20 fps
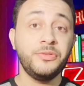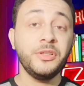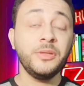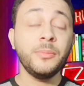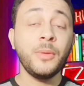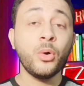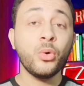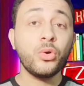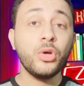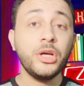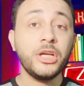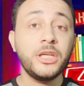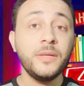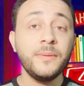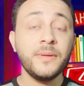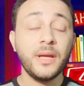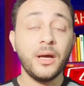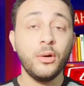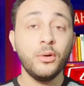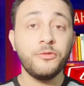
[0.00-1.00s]
في موقع
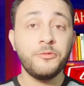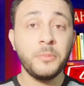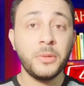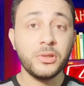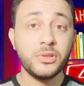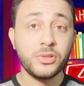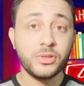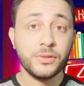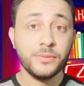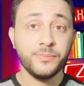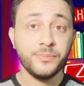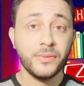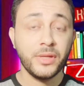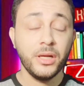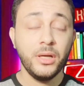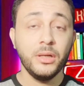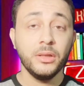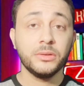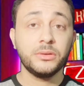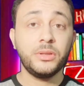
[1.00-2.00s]
كبير قوي في مصر
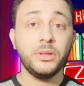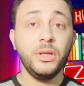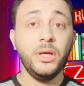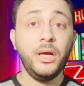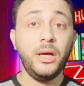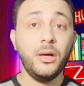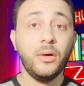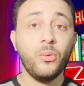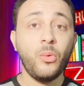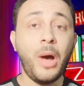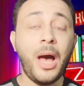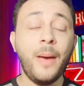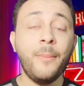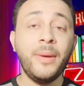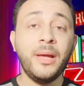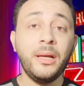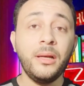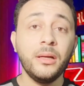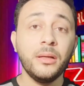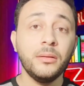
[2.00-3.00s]
طلع
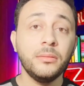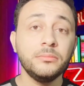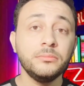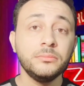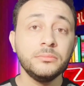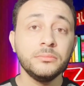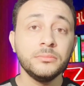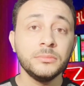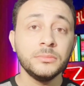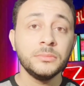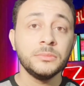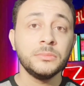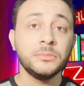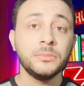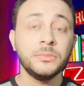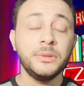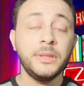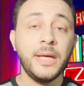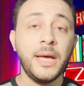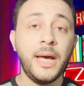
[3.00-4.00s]
وعمل
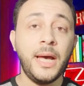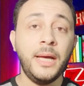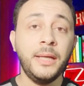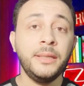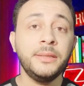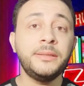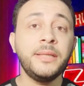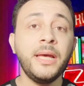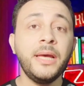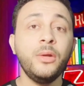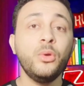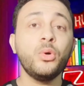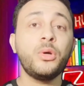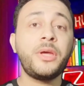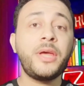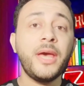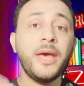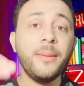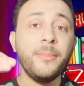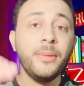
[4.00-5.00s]
يعني ديالوج
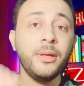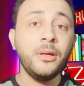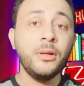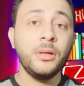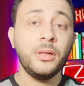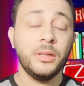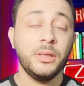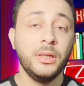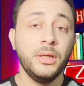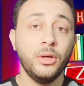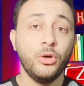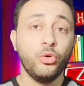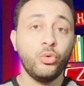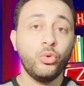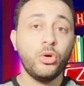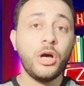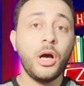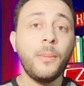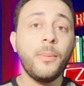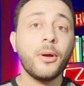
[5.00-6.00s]
كامل
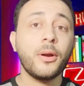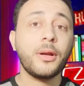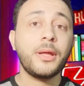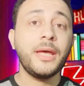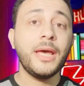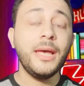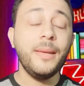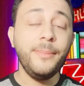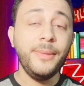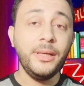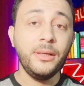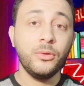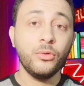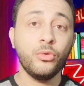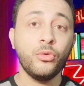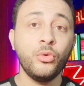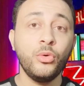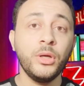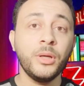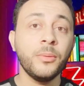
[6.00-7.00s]
وخبر كامل
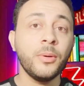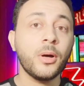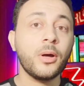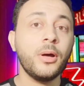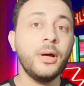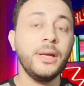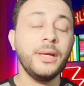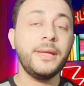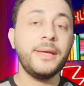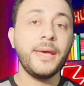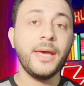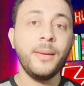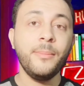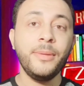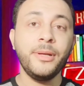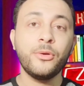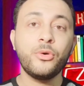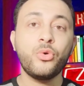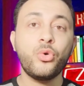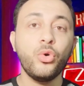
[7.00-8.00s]
ومقال
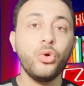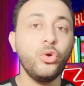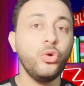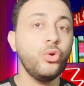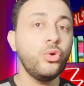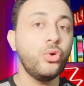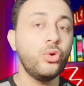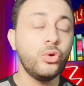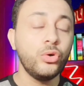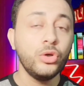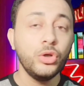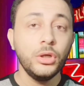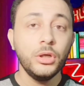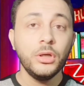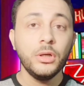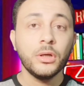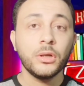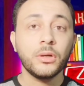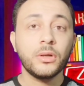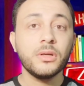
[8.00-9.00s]
كامل كله
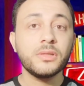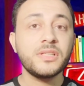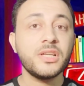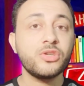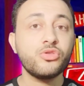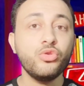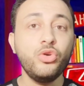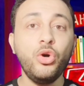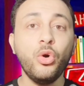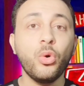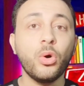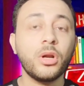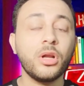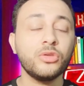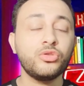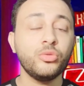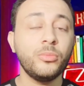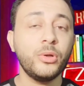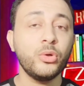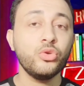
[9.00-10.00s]
قصص
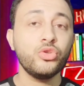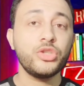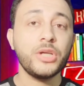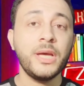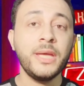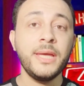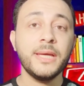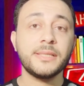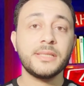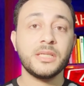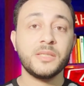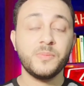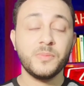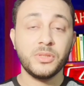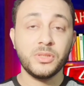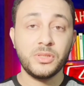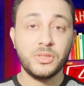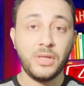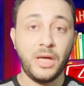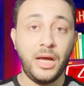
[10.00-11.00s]
وحوارات وملوش اي اساس
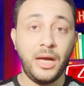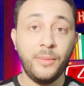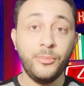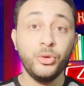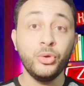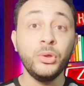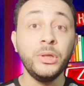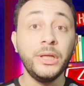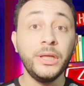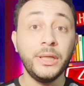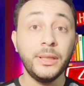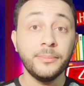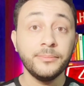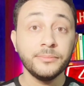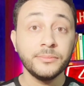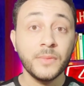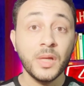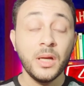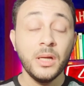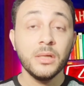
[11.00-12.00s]
من الصحه بيقول ايه
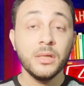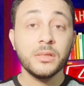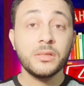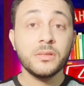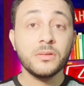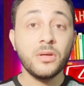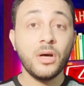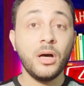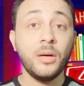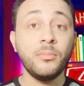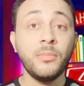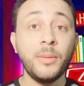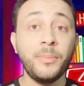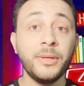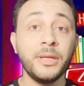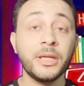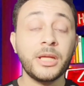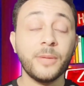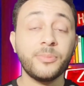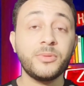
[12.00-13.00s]
صدام ما
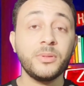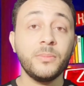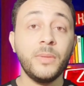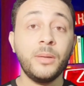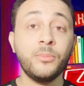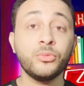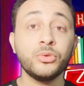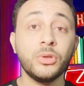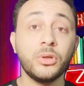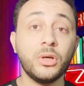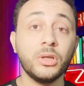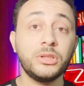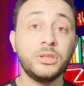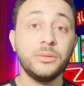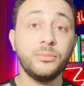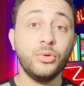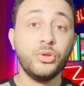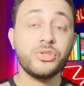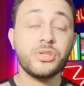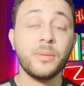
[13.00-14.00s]
بين كابتن محمود
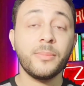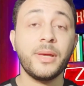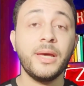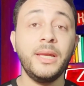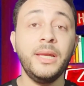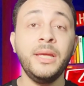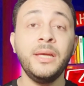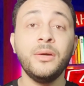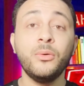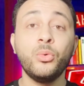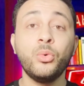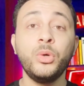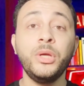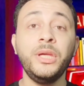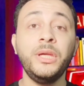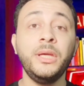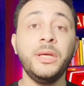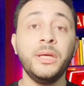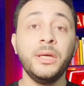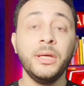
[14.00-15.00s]
الخطيب وحسام غالي
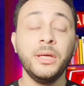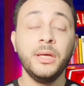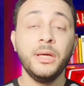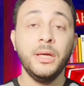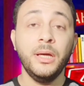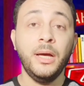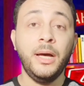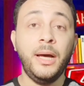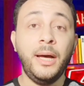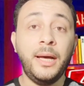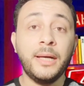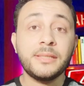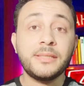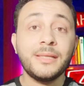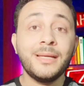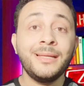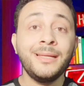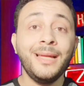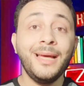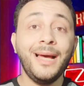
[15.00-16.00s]

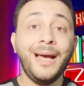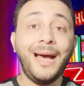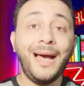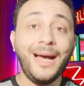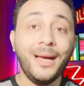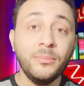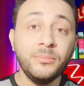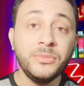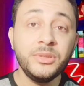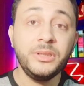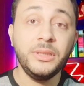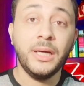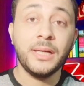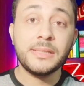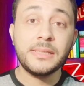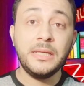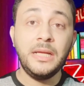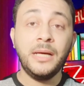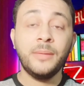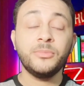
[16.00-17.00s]
وحسن حمدي
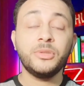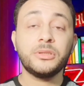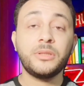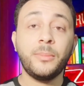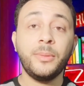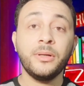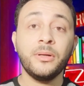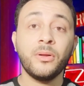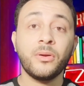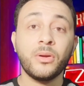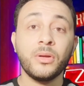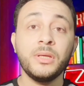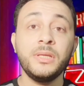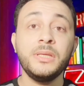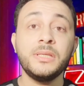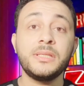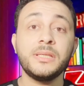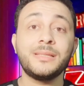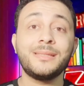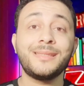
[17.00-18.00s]
حسن حمدي طبعا
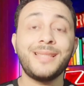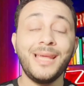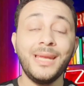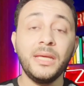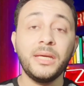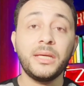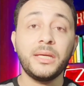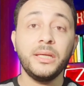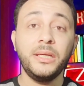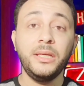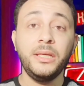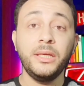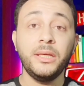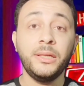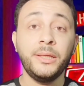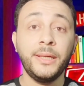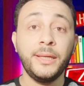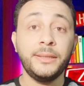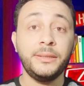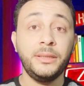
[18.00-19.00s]
الرئيس التاريخي
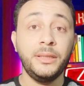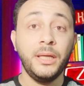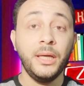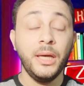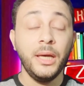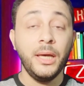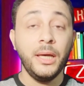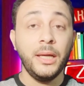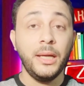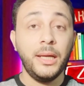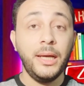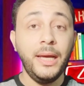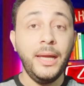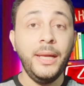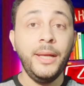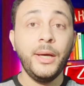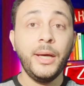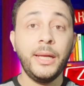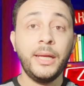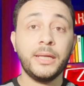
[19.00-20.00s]
للنادي
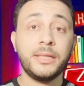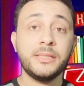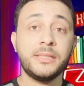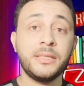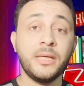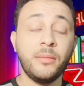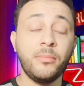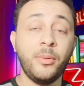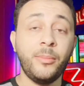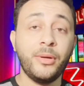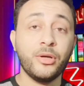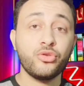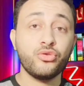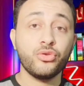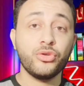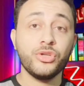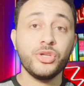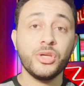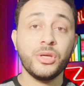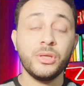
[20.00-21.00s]
الاهلي قال لك ازاي امام
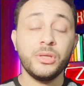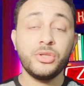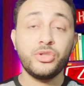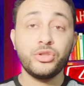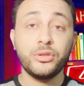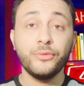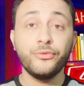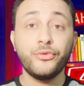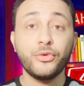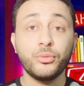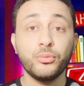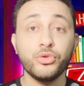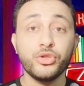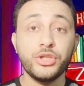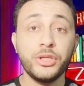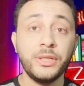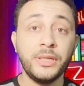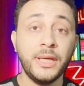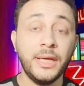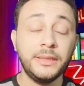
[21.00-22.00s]
عاشور يشتم في
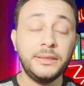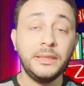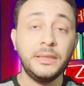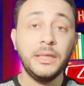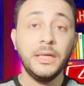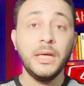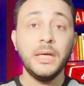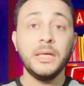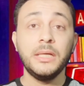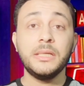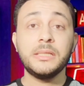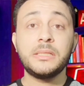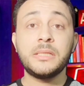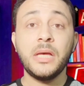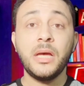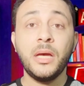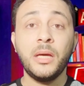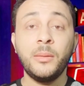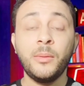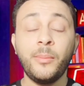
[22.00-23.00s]
رموز النادي
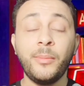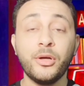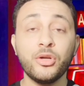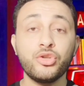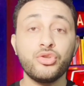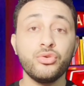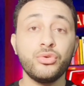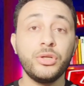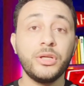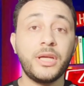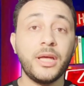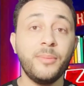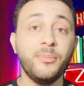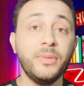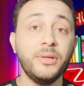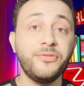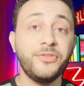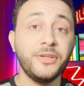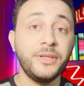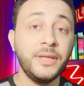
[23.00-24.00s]
ازاي امام عاشور
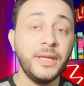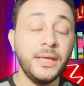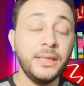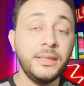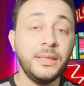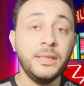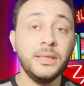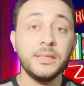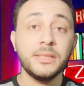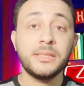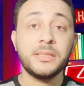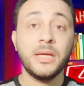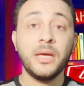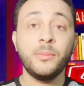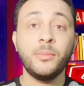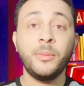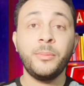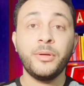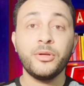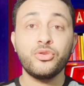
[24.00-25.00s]
يكمل في النادي ازاي
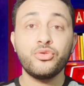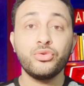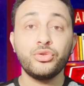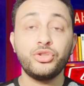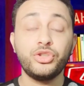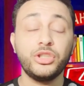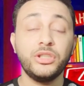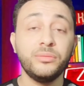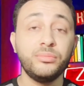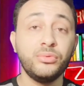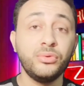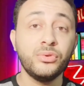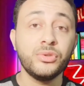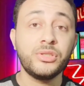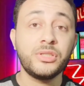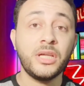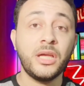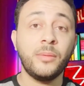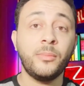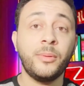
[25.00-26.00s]
امام عاشور تجيبوه
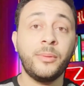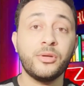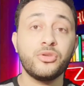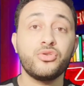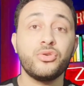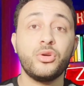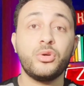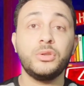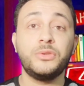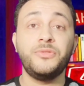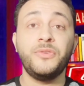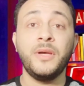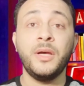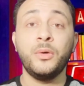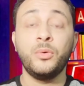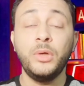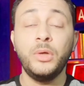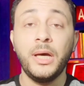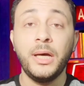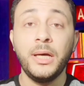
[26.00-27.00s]
ازاي امام عاشور ياخد فئه
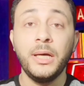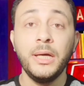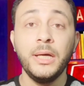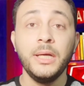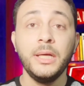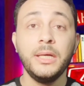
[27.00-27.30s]
اولى